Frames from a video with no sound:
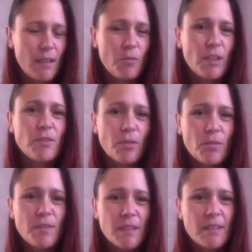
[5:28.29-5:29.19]
quartz
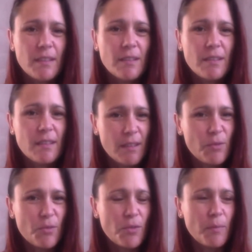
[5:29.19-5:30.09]
rose, c'est
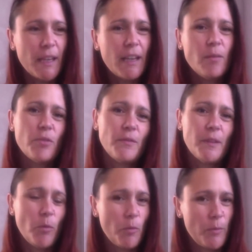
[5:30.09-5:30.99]
toujours bien. Pour une
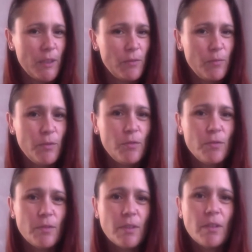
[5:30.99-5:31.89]
femme, on peut mettre une, plus
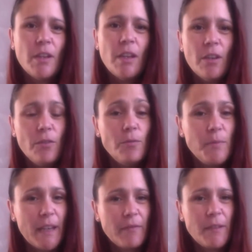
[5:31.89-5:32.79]
une,
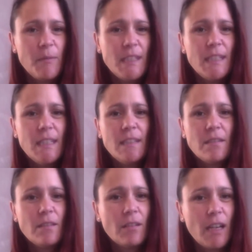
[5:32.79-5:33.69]
pierre
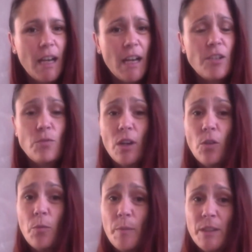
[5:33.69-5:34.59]
féminine d'ancrage, ou
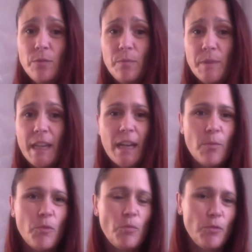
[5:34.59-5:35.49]
alors on peut mettre une pierre
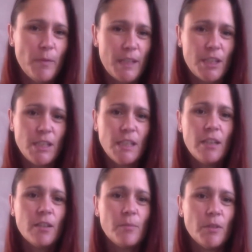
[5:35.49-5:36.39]
un peu plus magique,
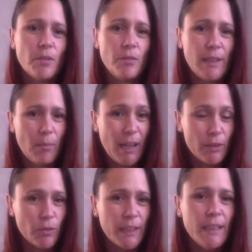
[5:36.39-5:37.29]
comme euh, une
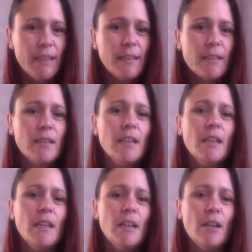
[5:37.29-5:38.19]
labradorite
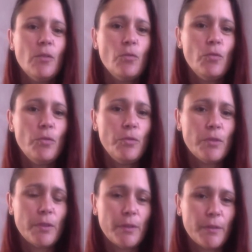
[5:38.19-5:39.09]
ou
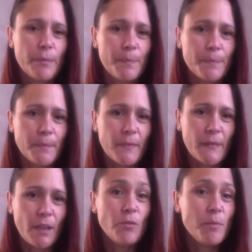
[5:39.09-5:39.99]
euh,
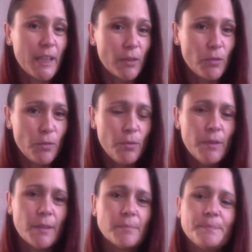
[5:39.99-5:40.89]
une, pierre de lune.